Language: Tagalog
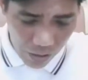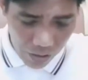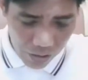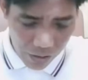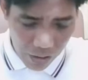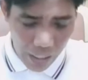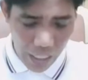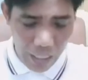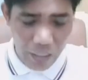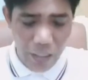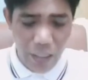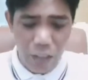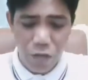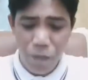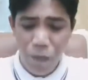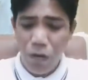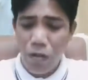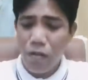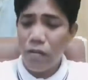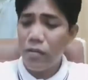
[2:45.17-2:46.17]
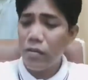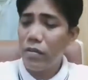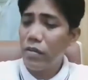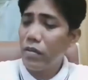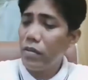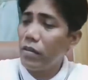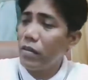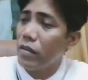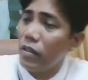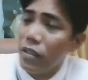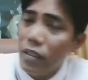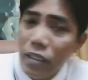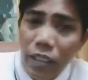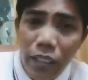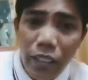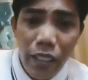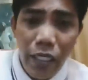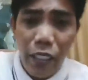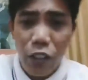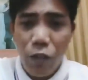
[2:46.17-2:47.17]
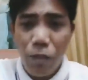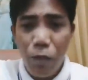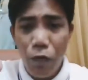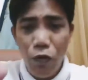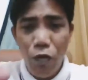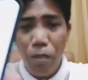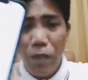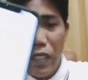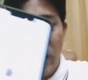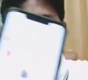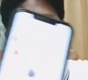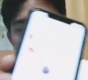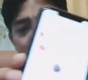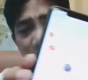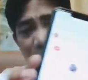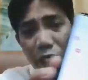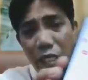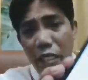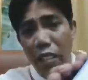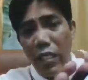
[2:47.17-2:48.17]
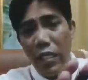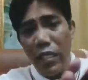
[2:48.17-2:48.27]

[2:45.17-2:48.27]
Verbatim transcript: here's ayan. Ito po. Ito po yung pinadala ni